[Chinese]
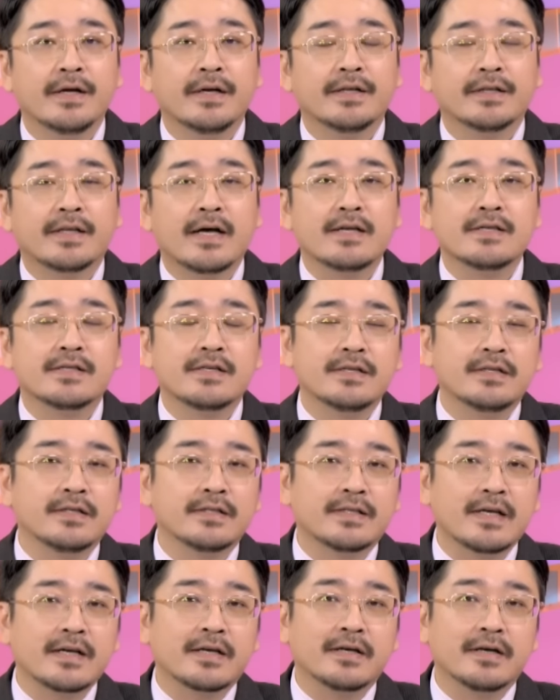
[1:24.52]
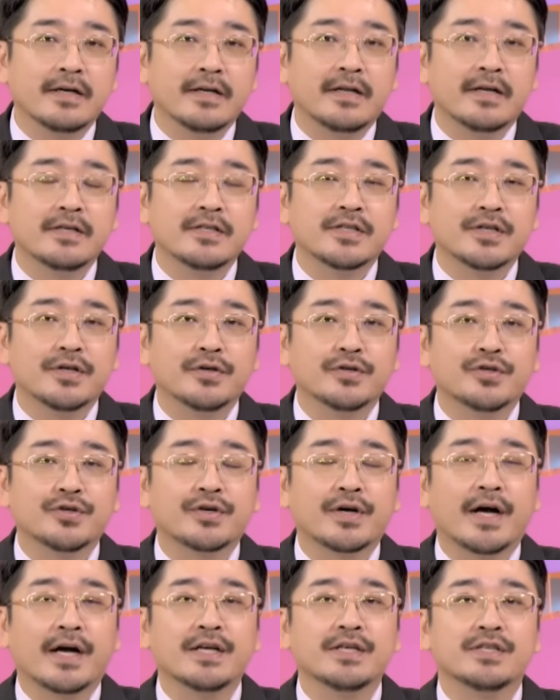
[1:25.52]
但是呢，在隔一天之后就
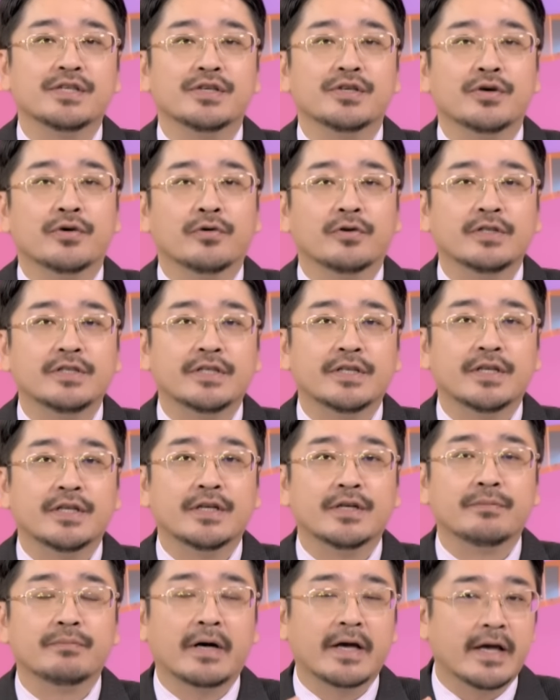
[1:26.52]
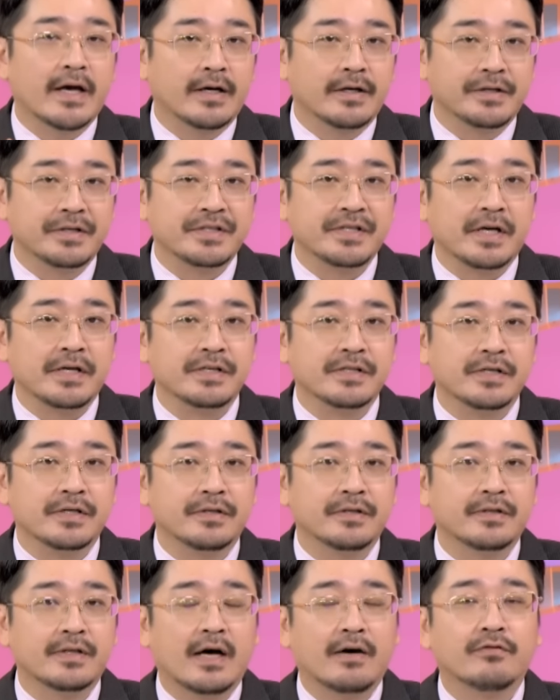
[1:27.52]
开始有一些卖压的产
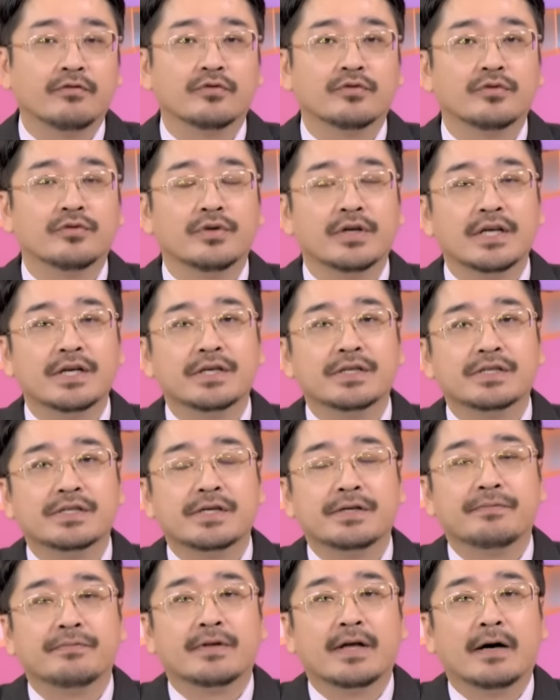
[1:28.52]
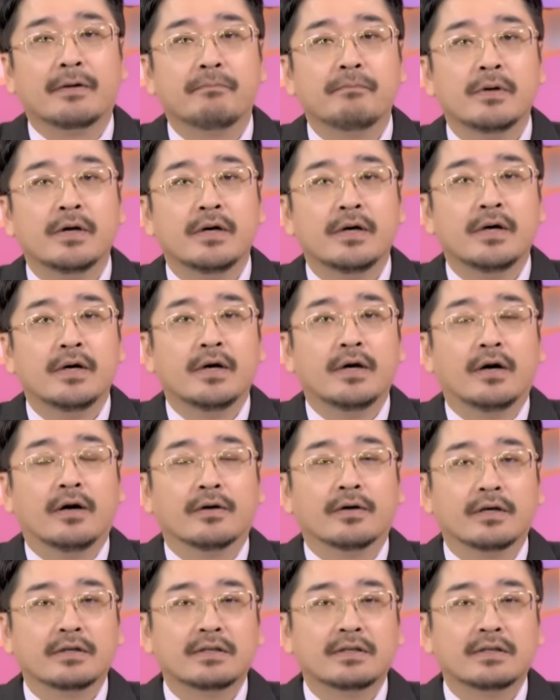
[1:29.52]
生，大幅度的一个震荡，啊，那